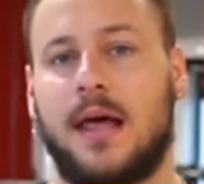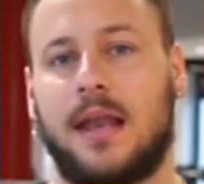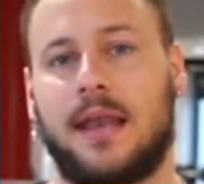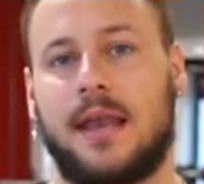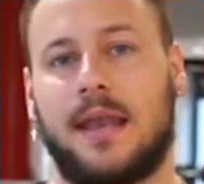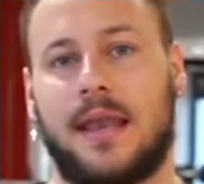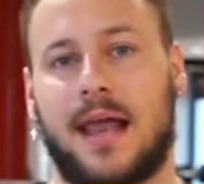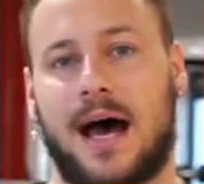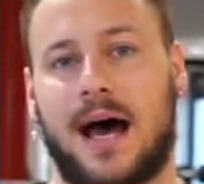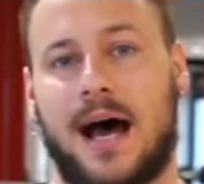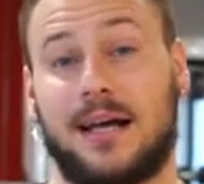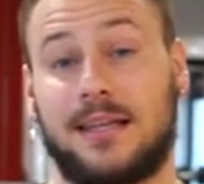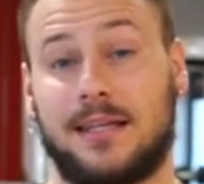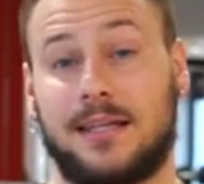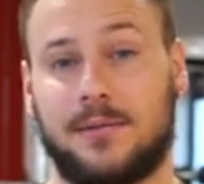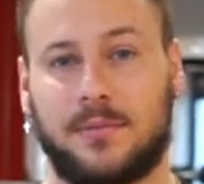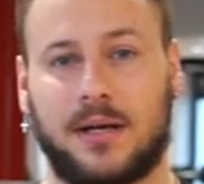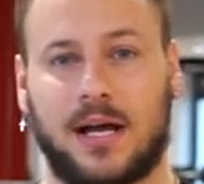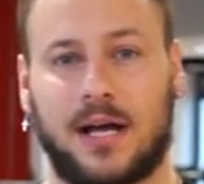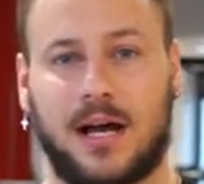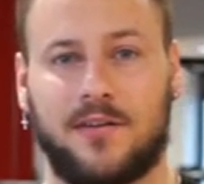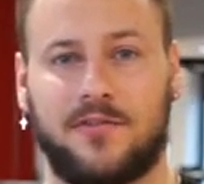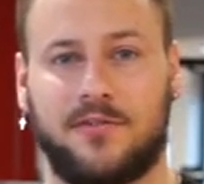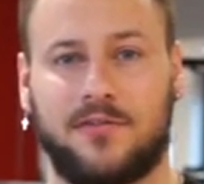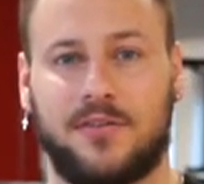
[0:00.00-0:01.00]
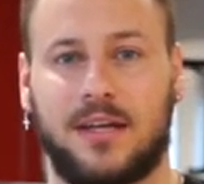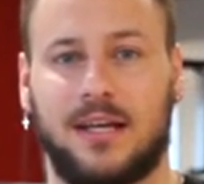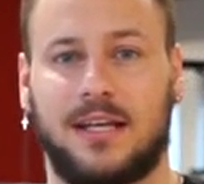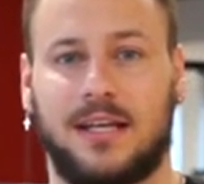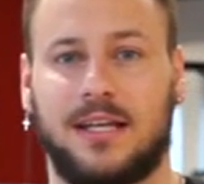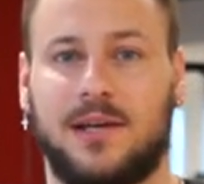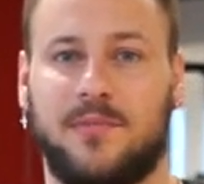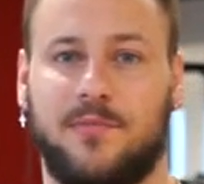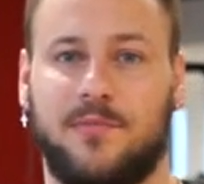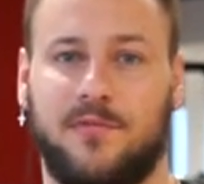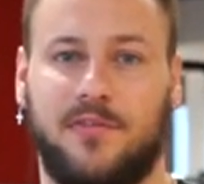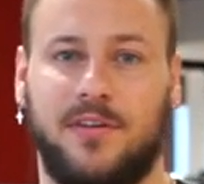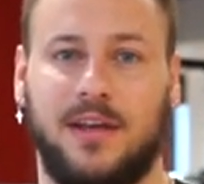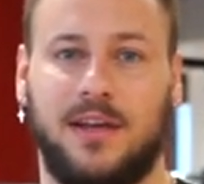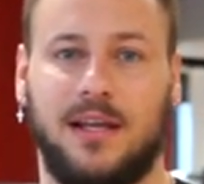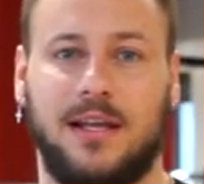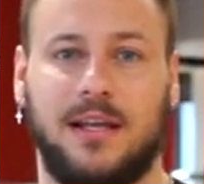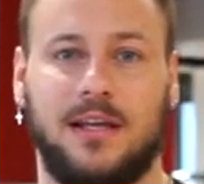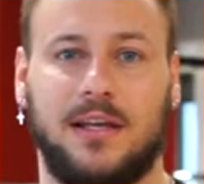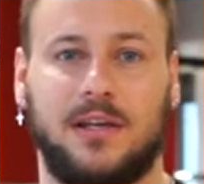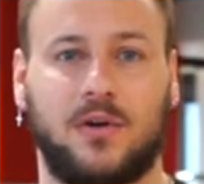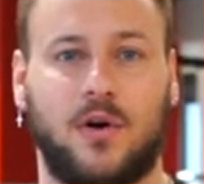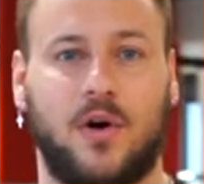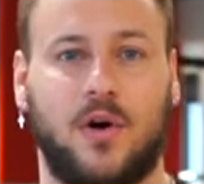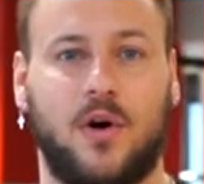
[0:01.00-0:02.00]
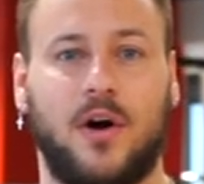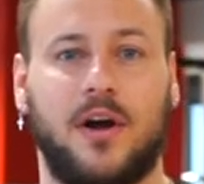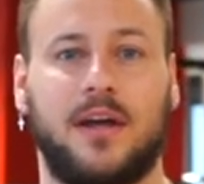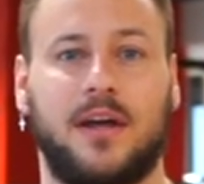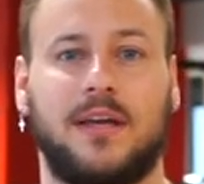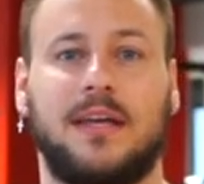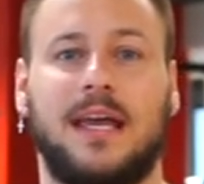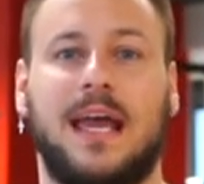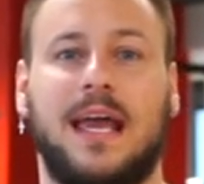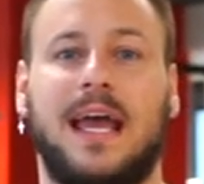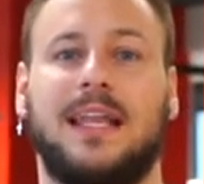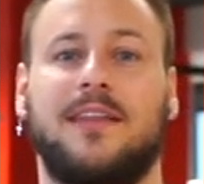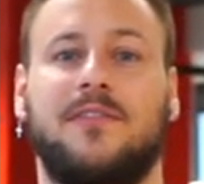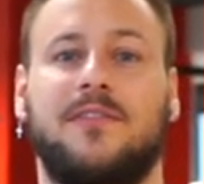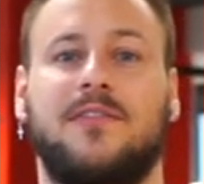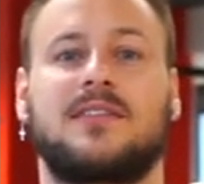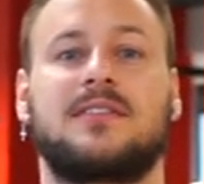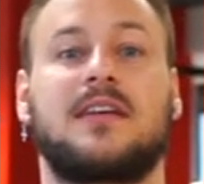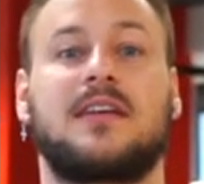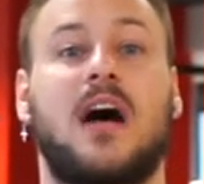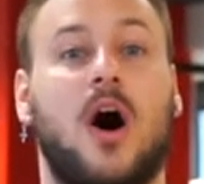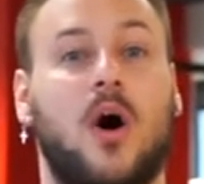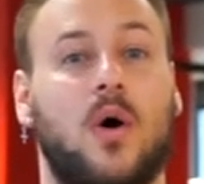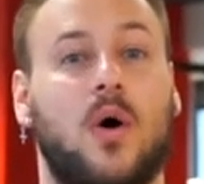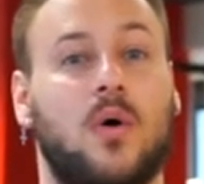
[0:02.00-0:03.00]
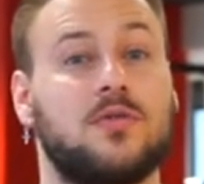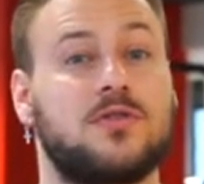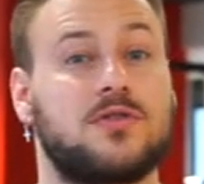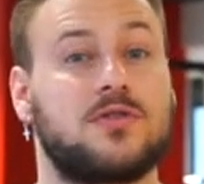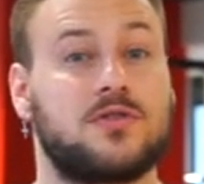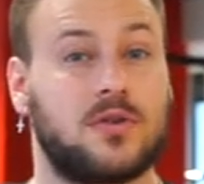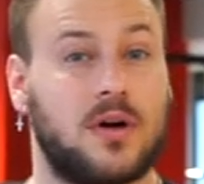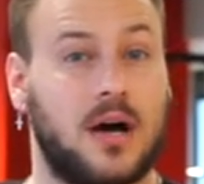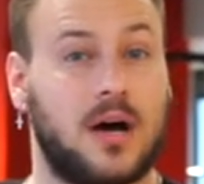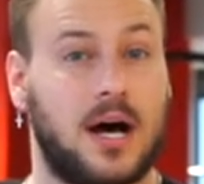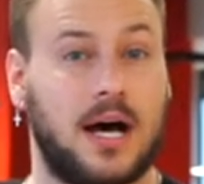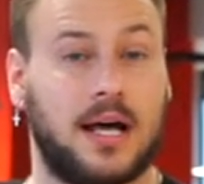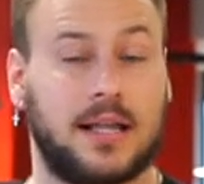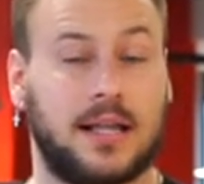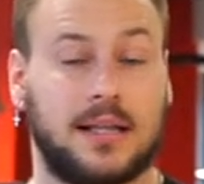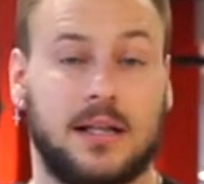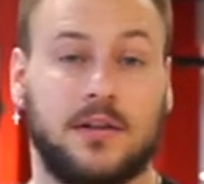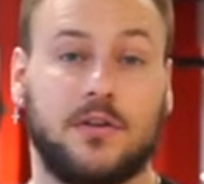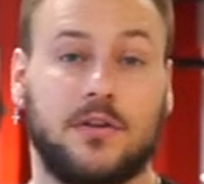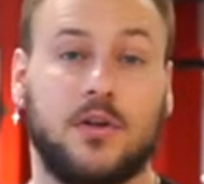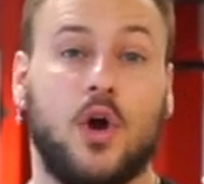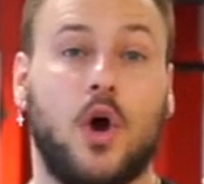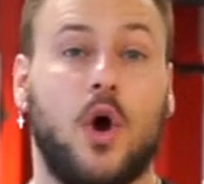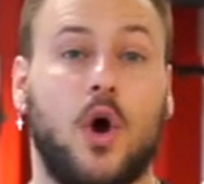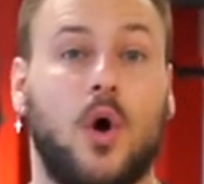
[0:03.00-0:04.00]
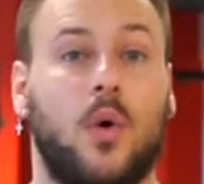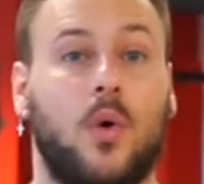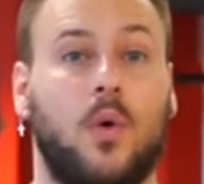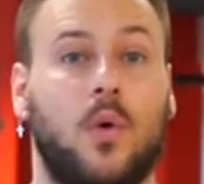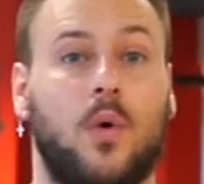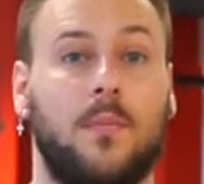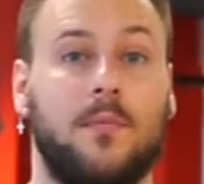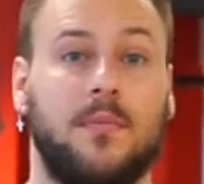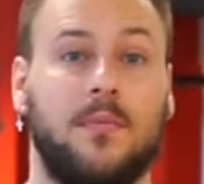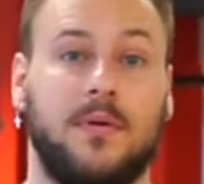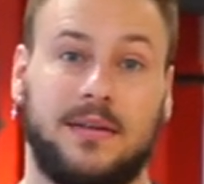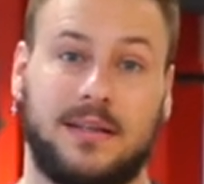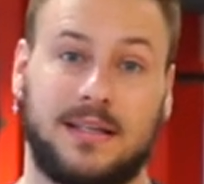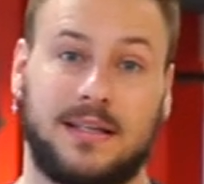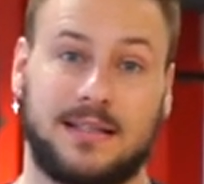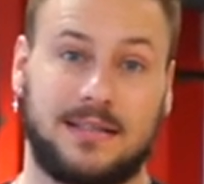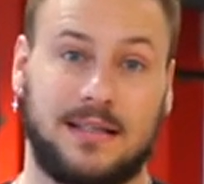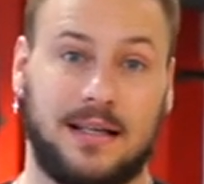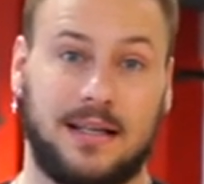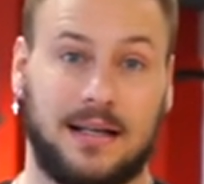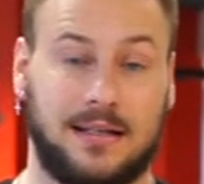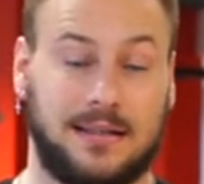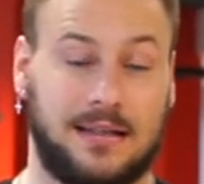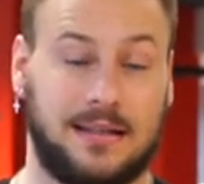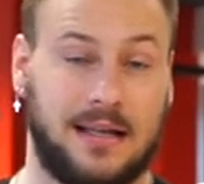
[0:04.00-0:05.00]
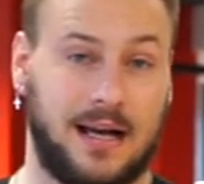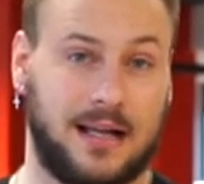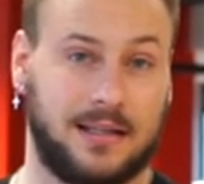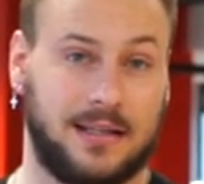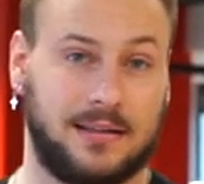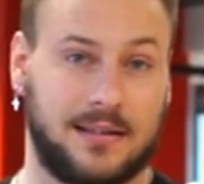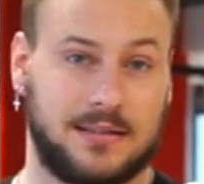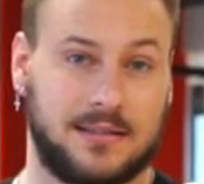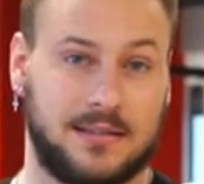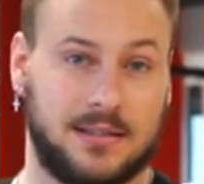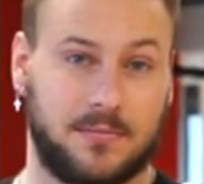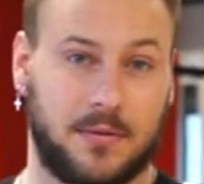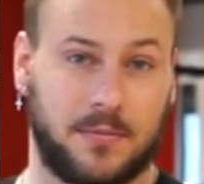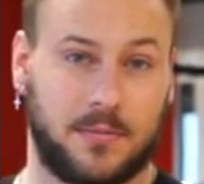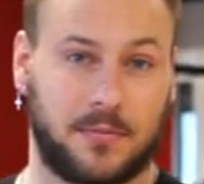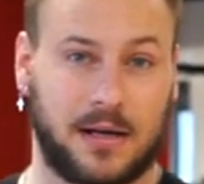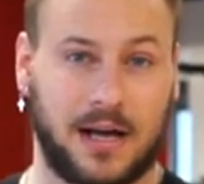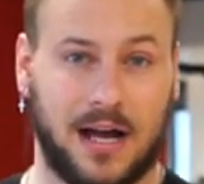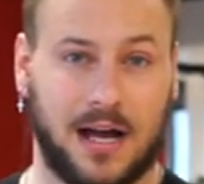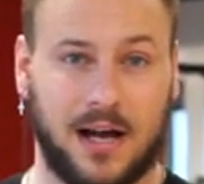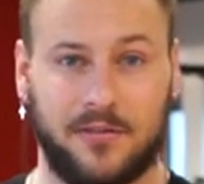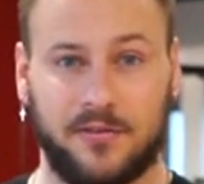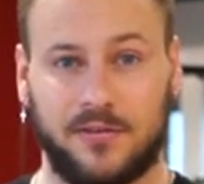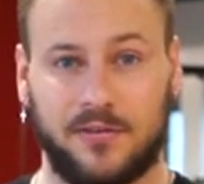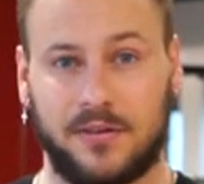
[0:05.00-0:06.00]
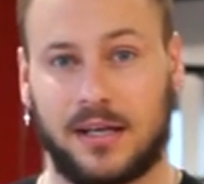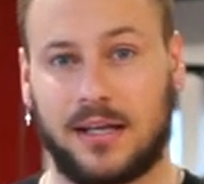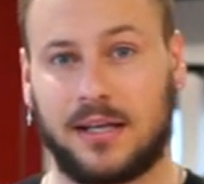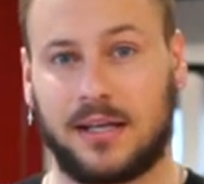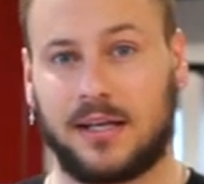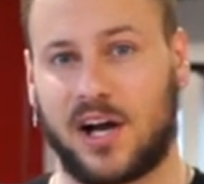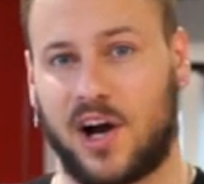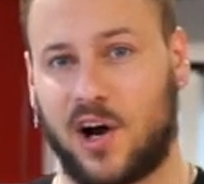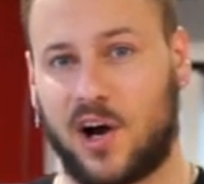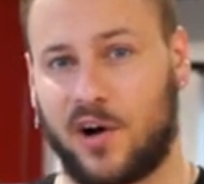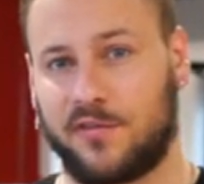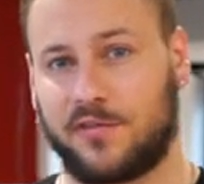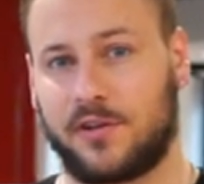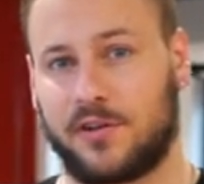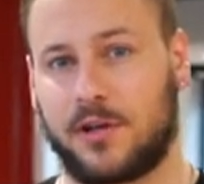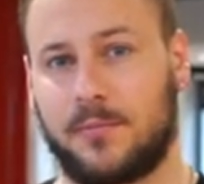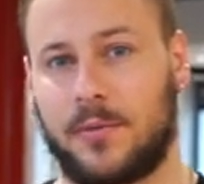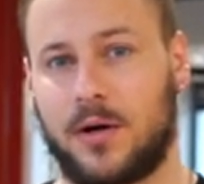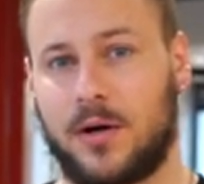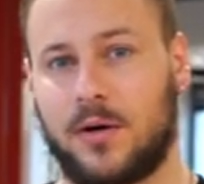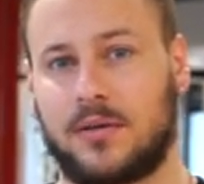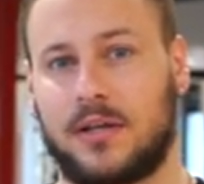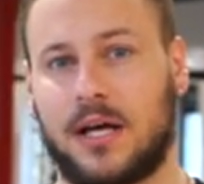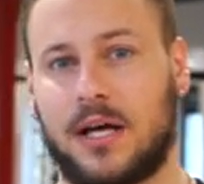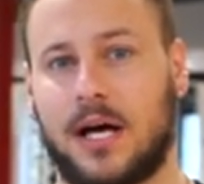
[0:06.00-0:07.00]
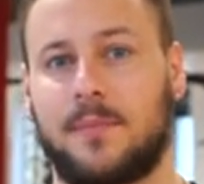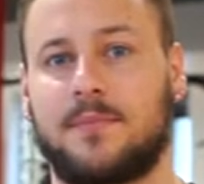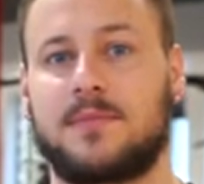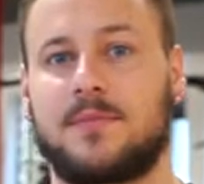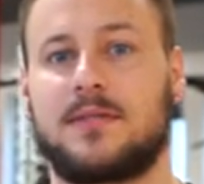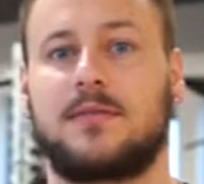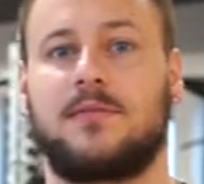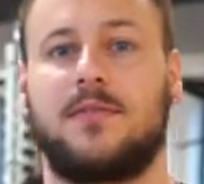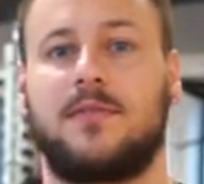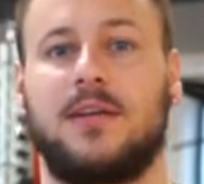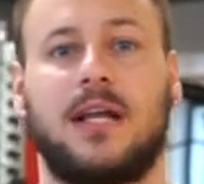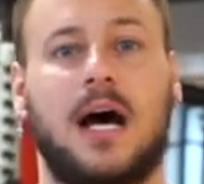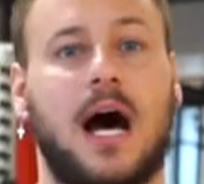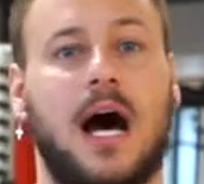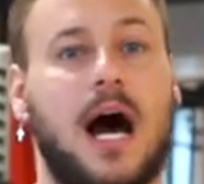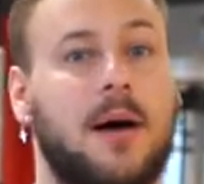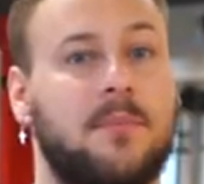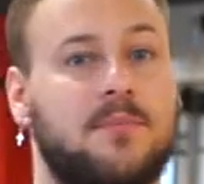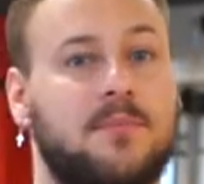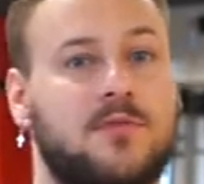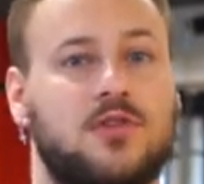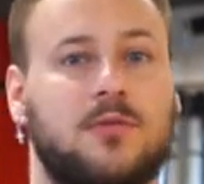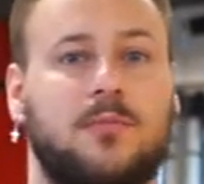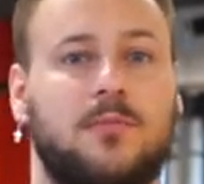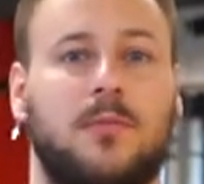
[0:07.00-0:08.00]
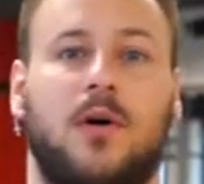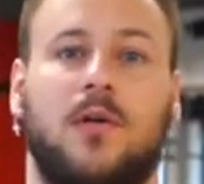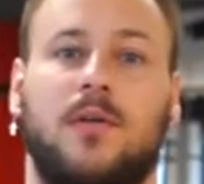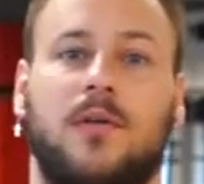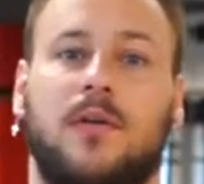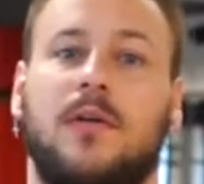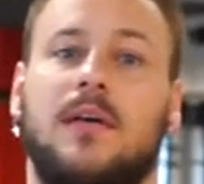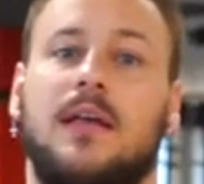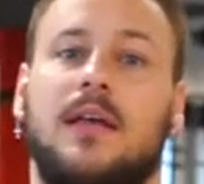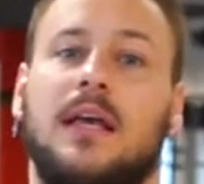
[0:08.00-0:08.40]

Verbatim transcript: Nach dem Krafttraining empfehle ich euch, etwas auszuradeln, um das Laktat, das ihr beim Krafttraining aufgebaut habt, wieder abzubauen.